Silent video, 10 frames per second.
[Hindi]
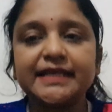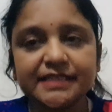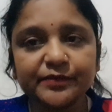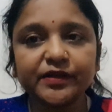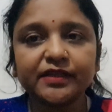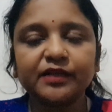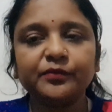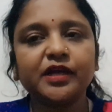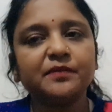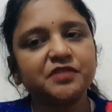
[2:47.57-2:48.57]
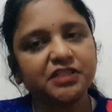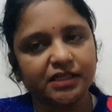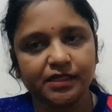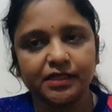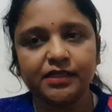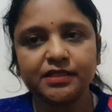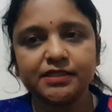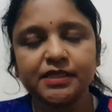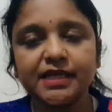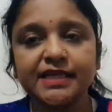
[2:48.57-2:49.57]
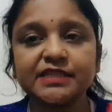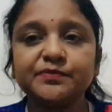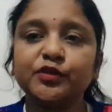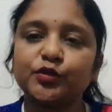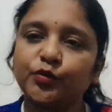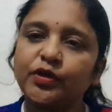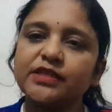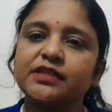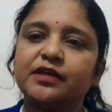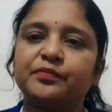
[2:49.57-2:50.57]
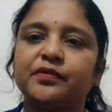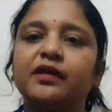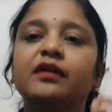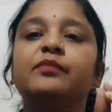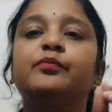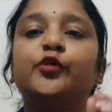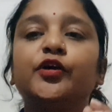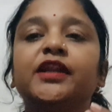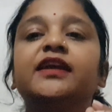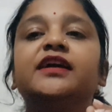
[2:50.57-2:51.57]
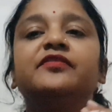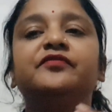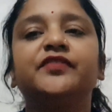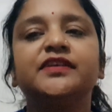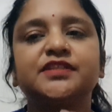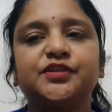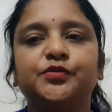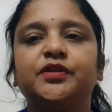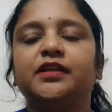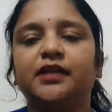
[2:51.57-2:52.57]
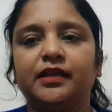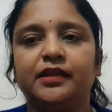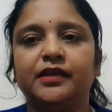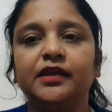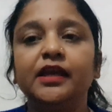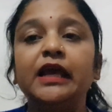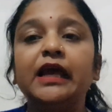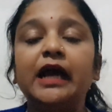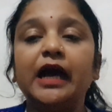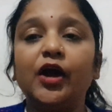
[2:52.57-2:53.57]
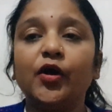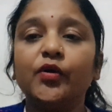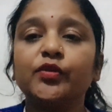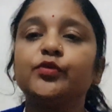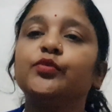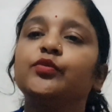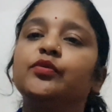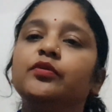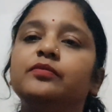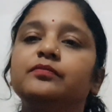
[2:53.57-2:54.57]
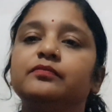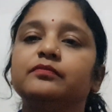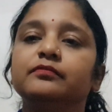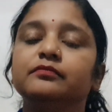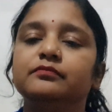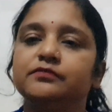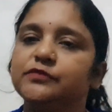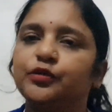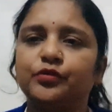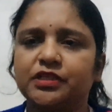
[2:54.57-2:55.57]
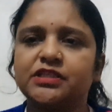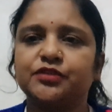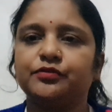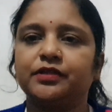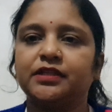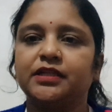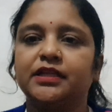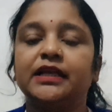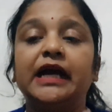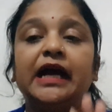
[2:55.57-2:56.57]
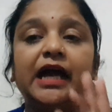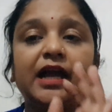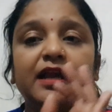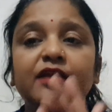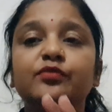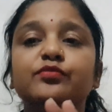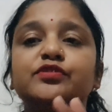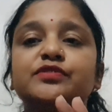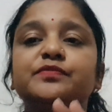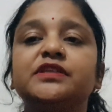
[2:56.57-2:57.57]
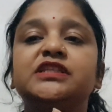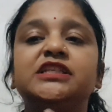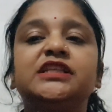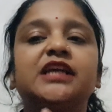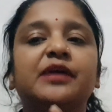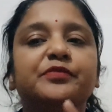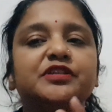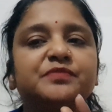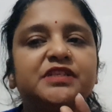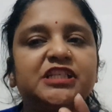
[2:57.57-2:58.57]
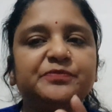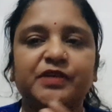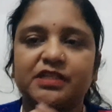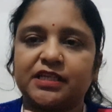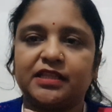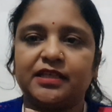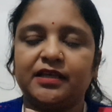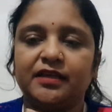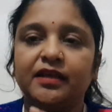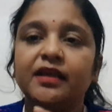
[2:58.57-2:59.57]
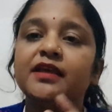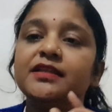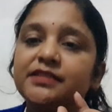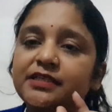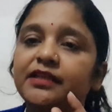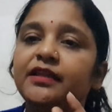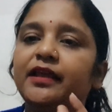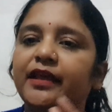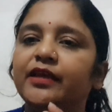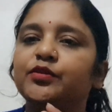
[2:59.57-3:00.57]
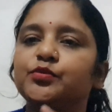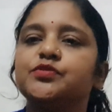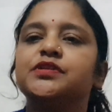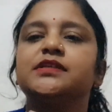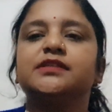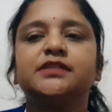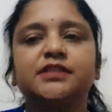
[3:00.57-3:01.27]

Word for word: किसी बर्तन में आप चीनी ले लीजिए इसमें थोड़ा सा अपना मॉर्निंग का फर्स्ट यूरिन डालिए और दोनों को छोड़ दीजिए थोड़ी देर के लिए अगर उसमें चीनी आपस में चिपक जाती है चीनी एक दूसरे से